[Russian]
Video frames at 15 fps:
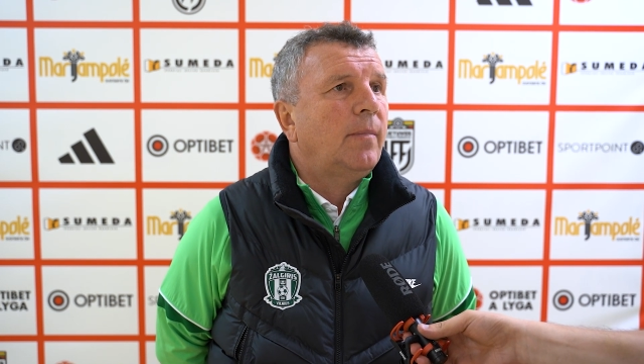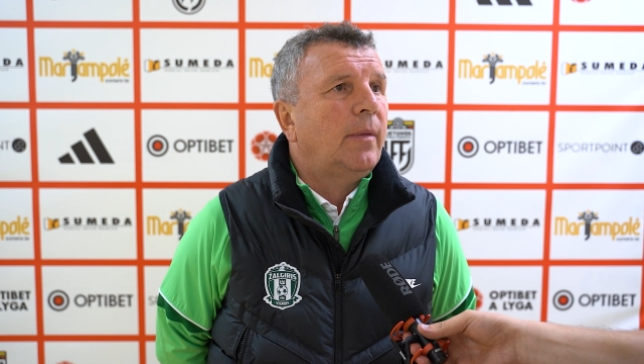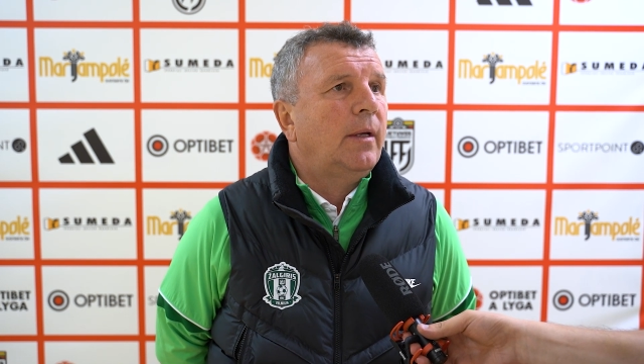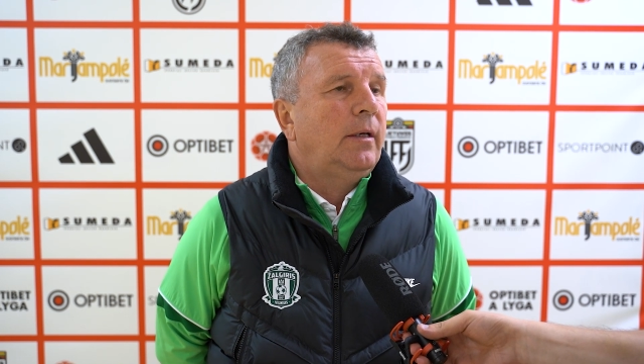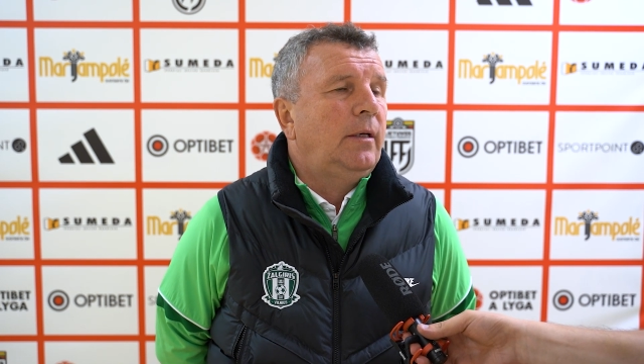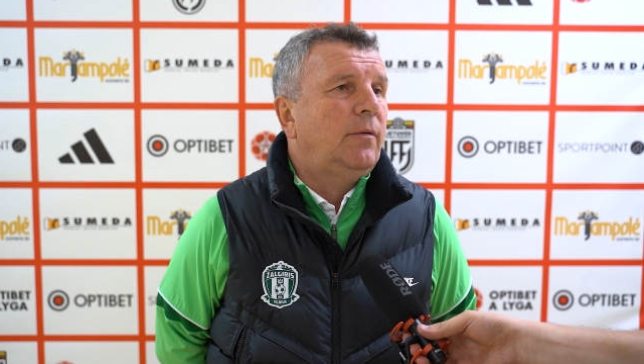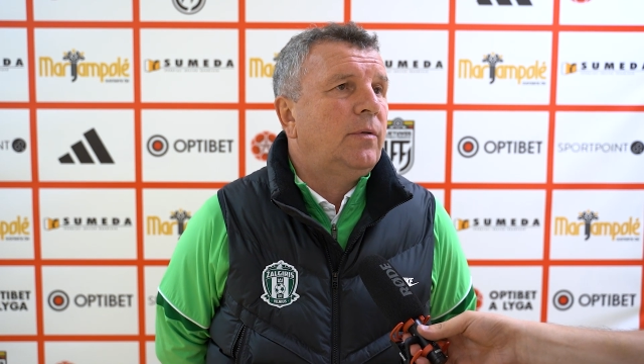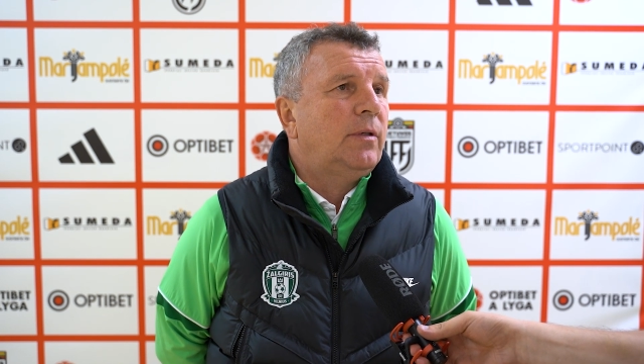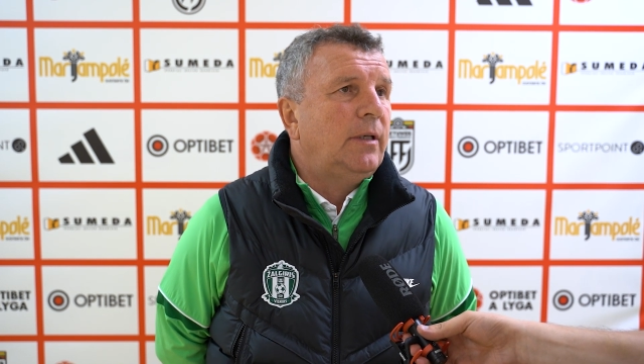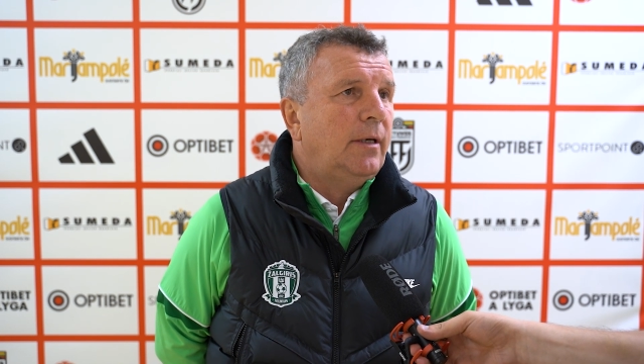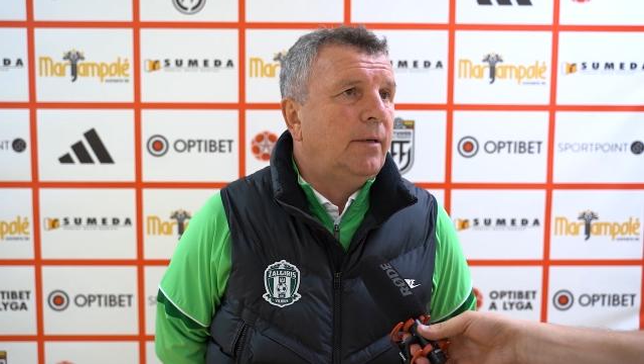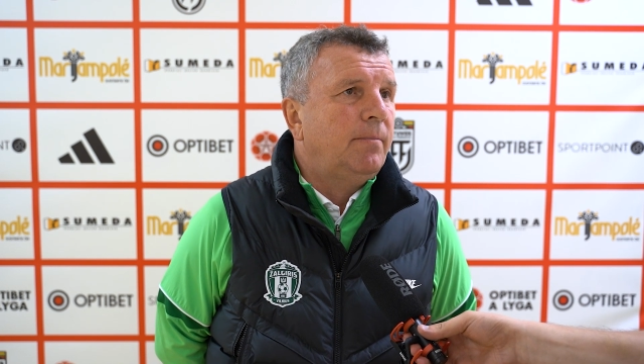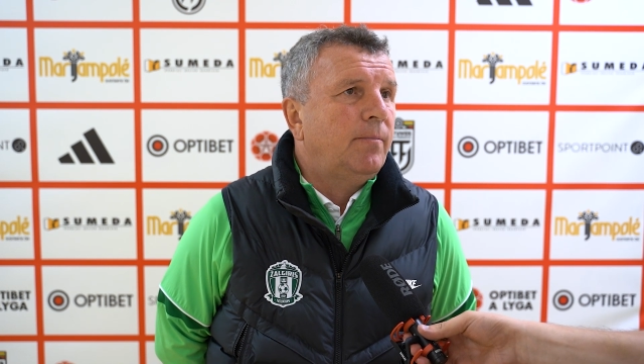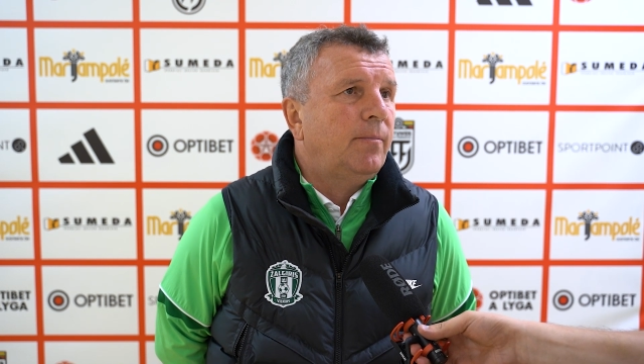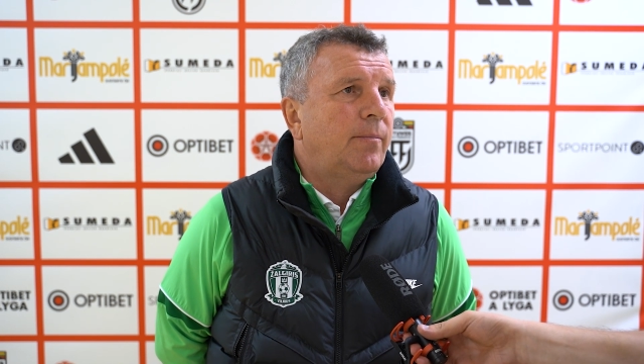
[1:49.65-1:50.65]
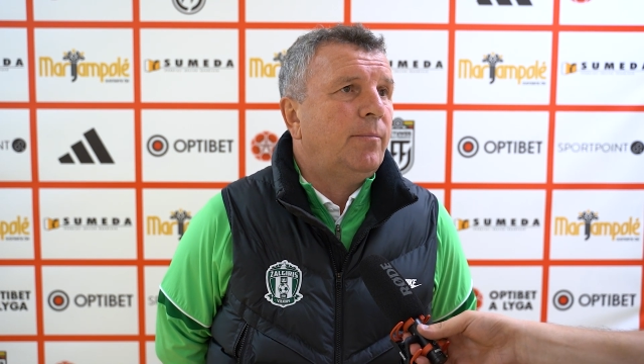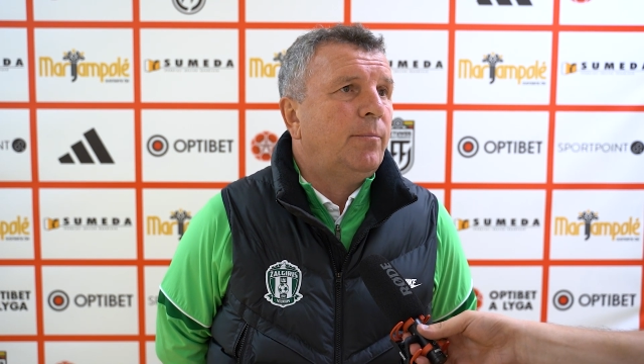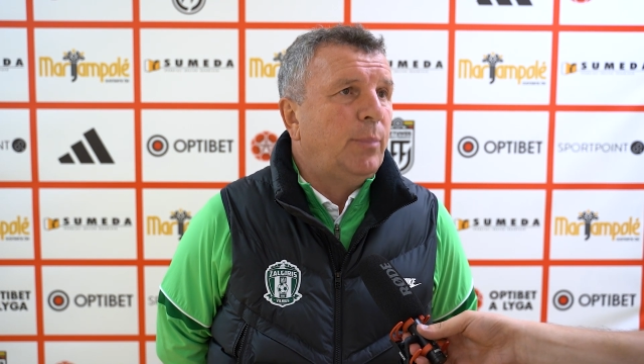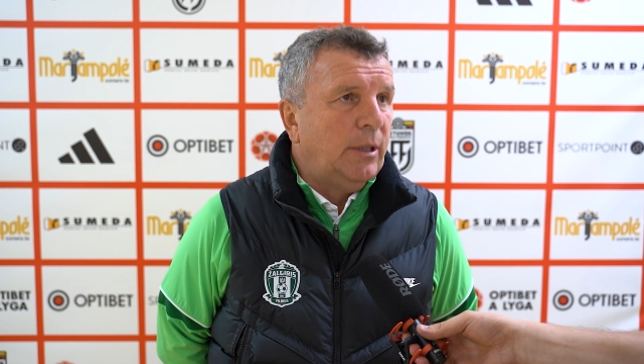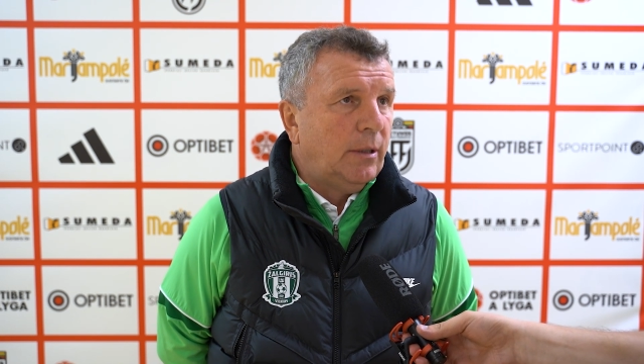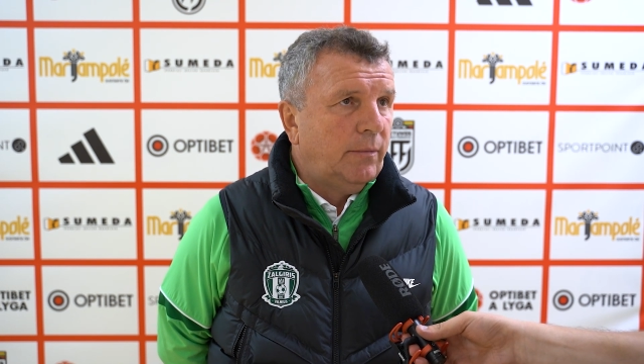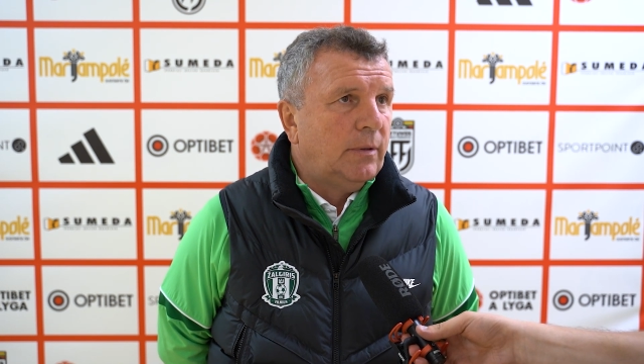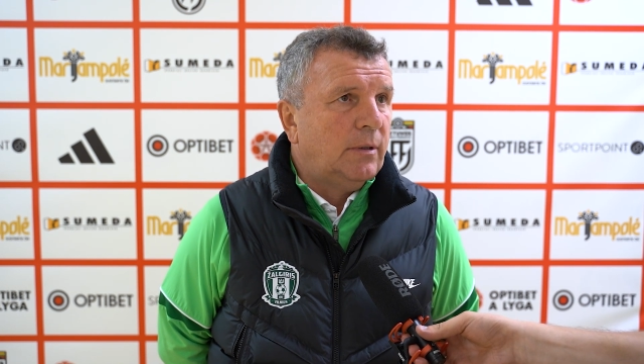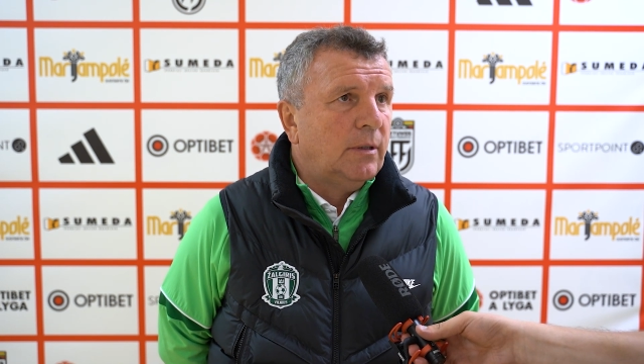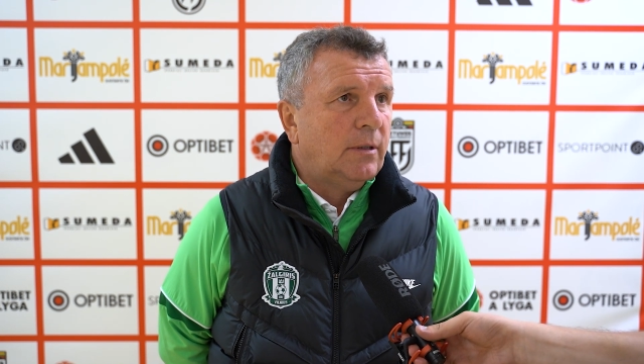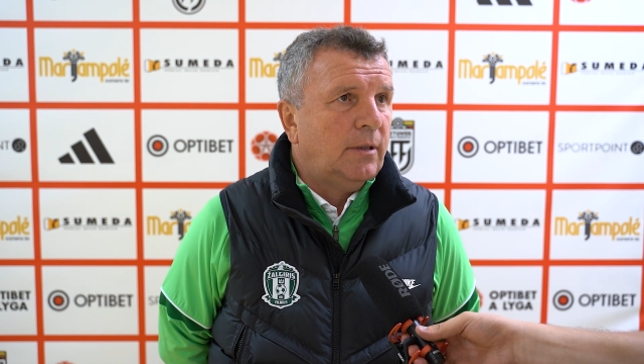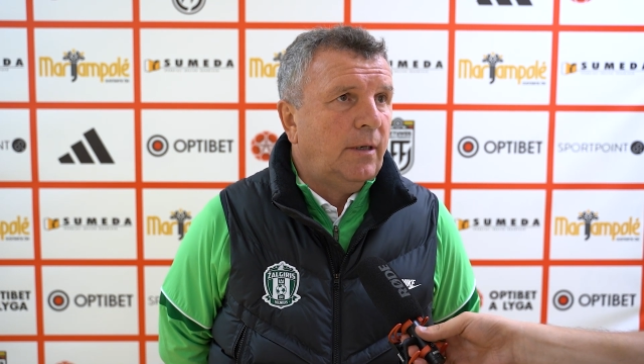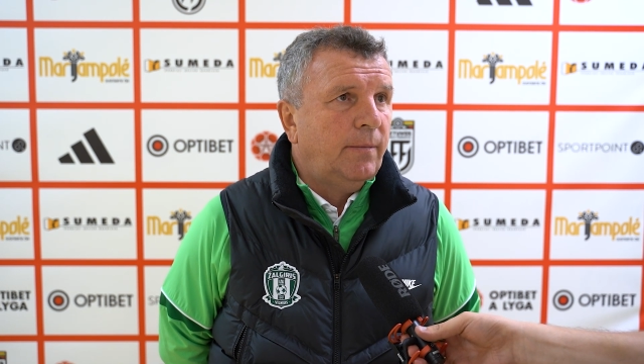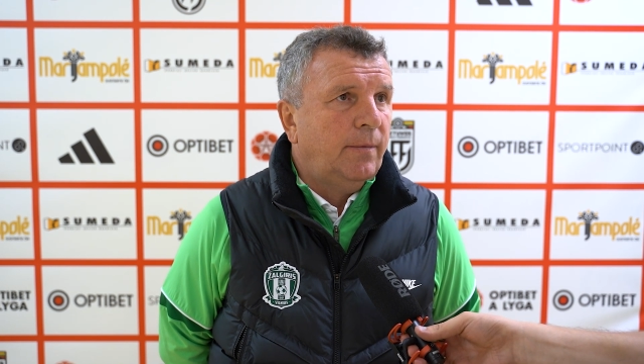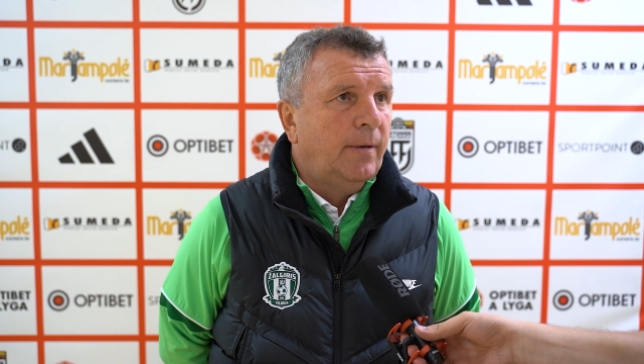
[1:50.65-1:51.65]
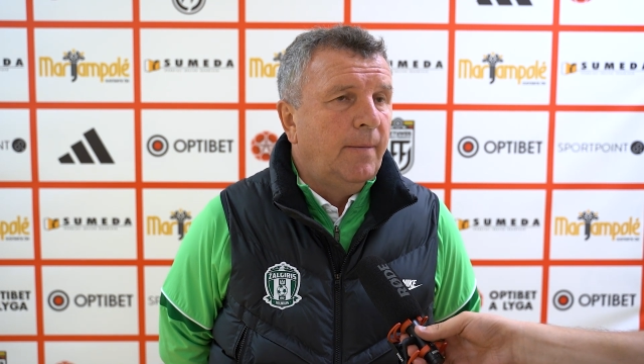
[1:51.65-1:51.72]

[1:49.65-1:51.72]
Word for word: Они все первый состав.